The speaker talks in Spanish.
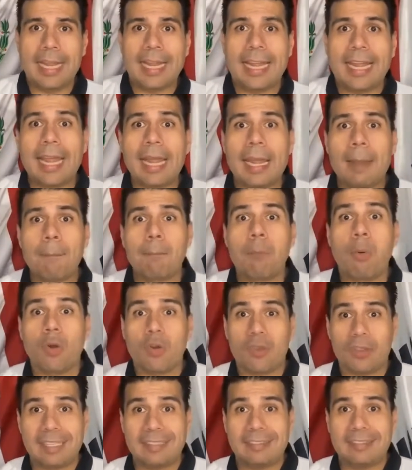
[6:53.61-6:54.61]
que
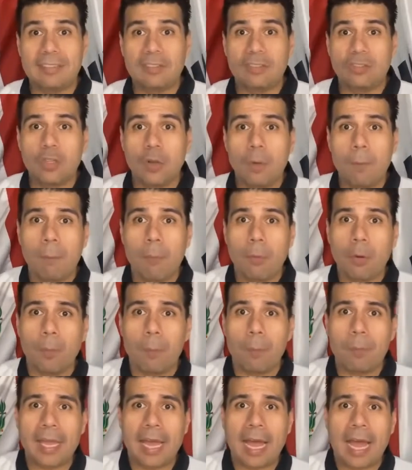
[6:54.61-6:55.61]
por decisión
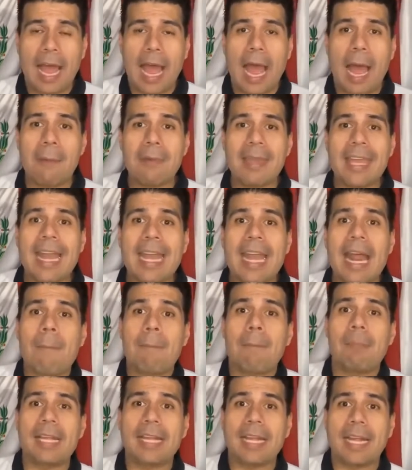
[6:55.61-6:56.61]
propia habían
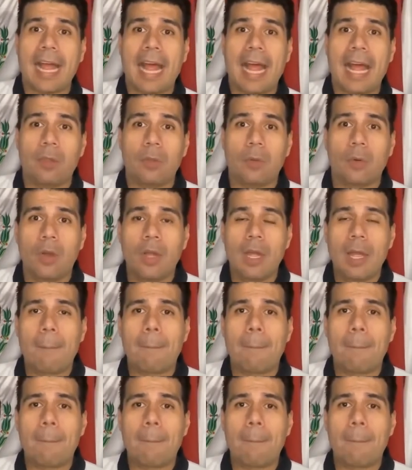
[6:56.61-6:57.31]
aplicado